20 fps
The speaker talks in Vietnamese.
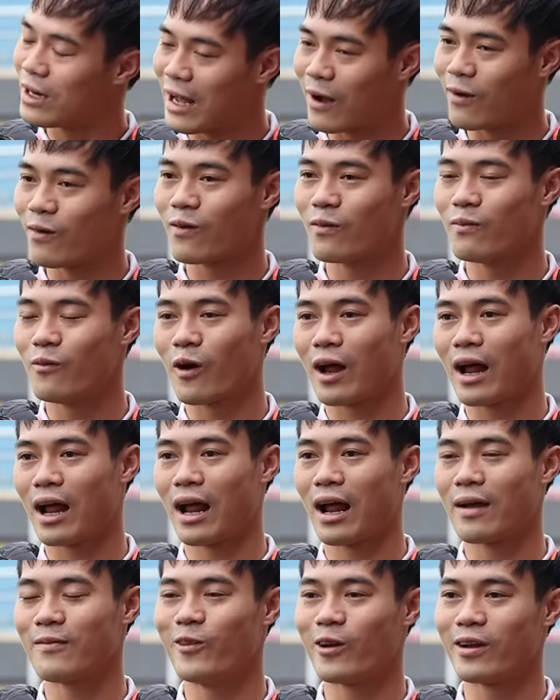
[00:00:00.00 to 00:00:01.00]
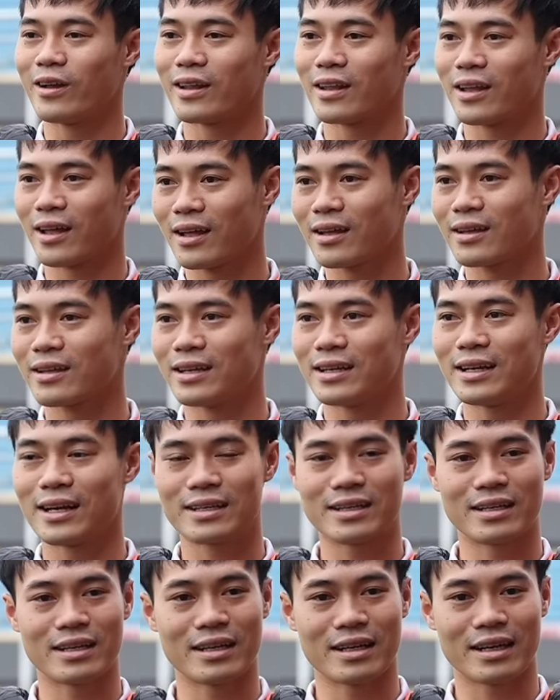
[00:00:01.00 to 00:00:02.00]
nào cũng có một hai buổi như thế. Thì đấy
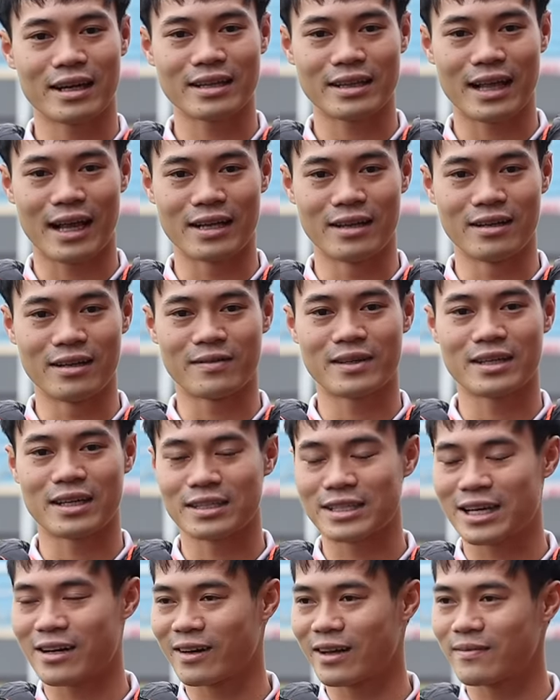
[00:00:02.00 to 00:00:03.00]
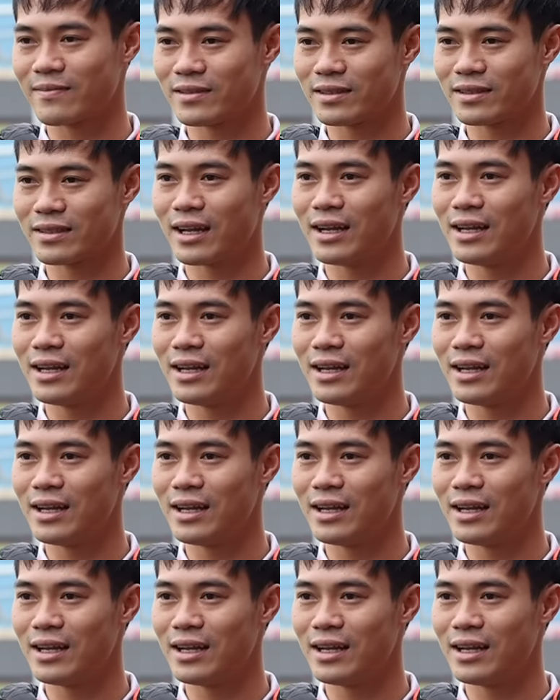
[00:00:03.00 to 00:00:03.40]
thì cái thể lực với thể trạng của em đã